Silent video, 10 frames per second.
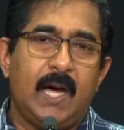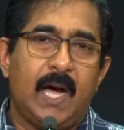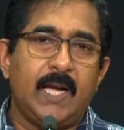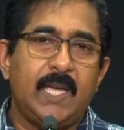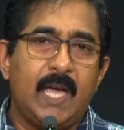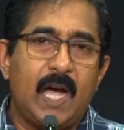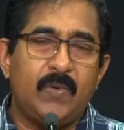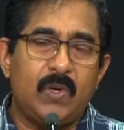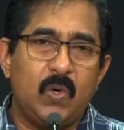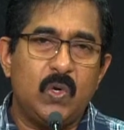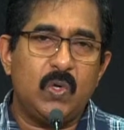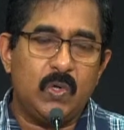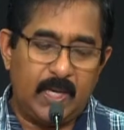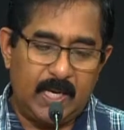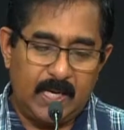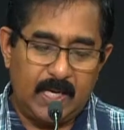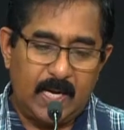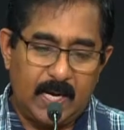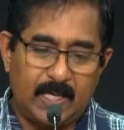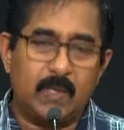அங்கே அவரோடு என்னை
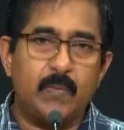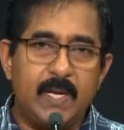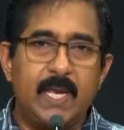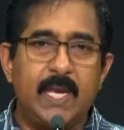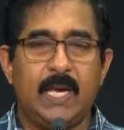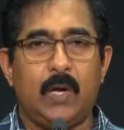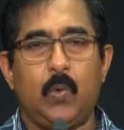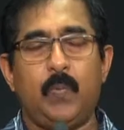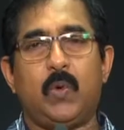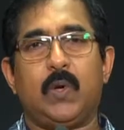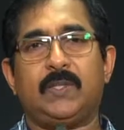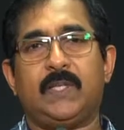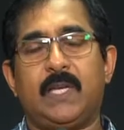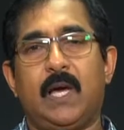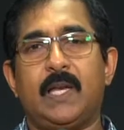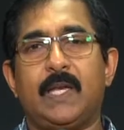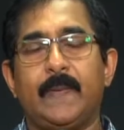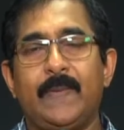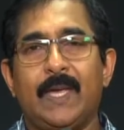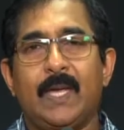நடக்கும்படி என்னை நான் ஒப்பு கொடுத்ததினாலே
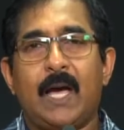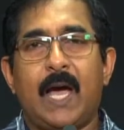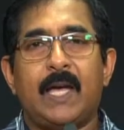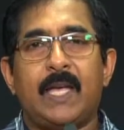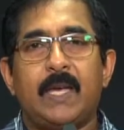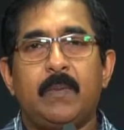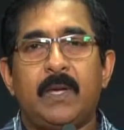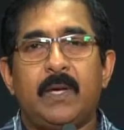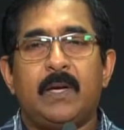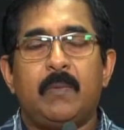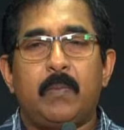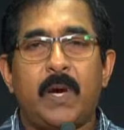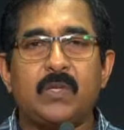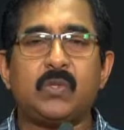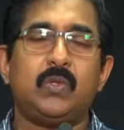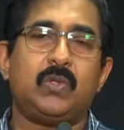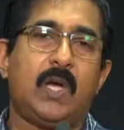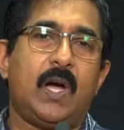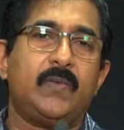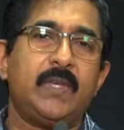அங்கே
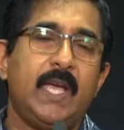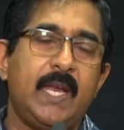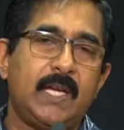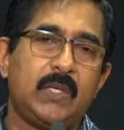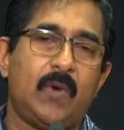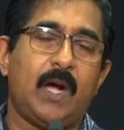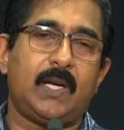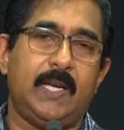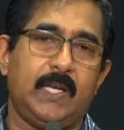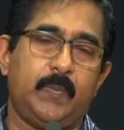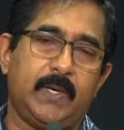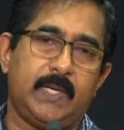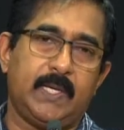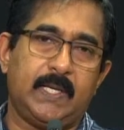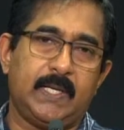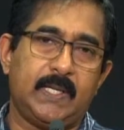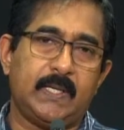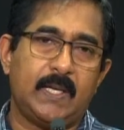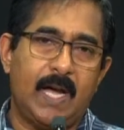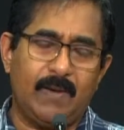பர்சுத்தாவி எனக்கு வாக்களிக்கப்பட்டிருக்கிறது
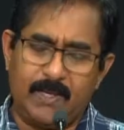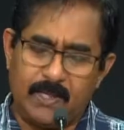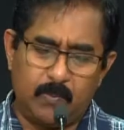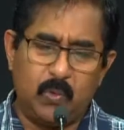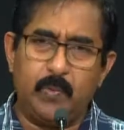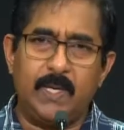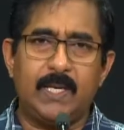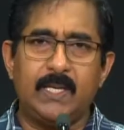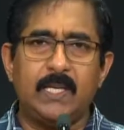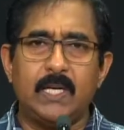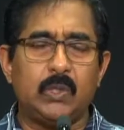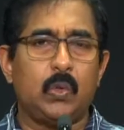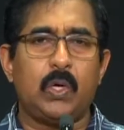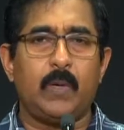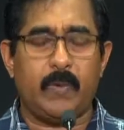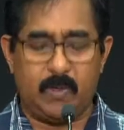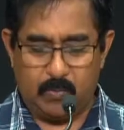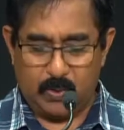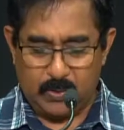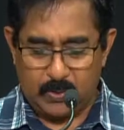அவர் இந்த பூமியில் இருந்து எடுத்துக்கொள்ளப்படும்
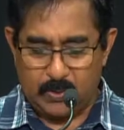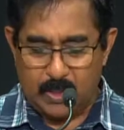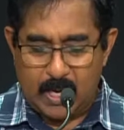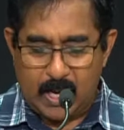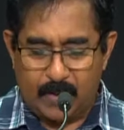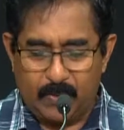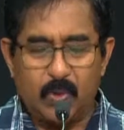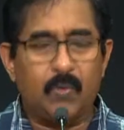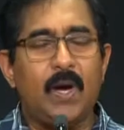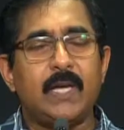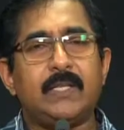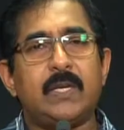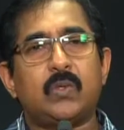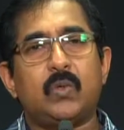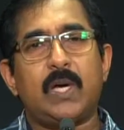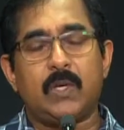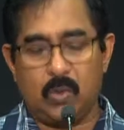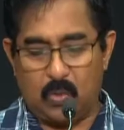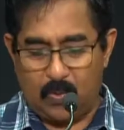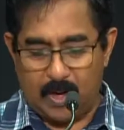பொழுது அவர் ஒரு வார்த்தையை சொன்னார்
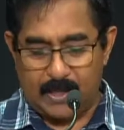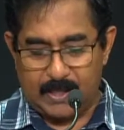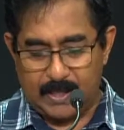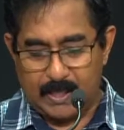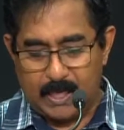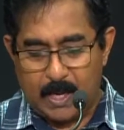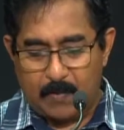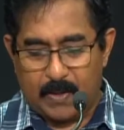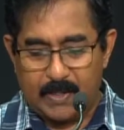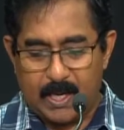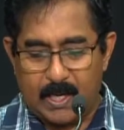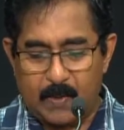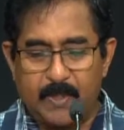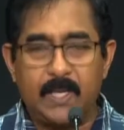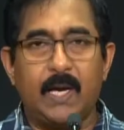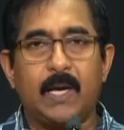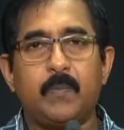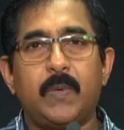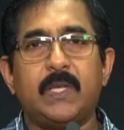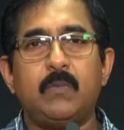யோவானிலே பதினாறாம் அதிகாரம்
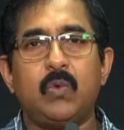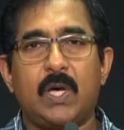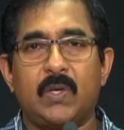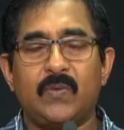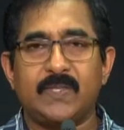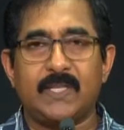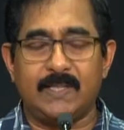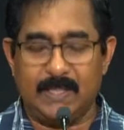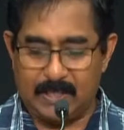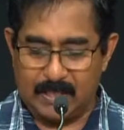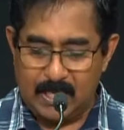பதிமூன்றாவது வசனத்திலே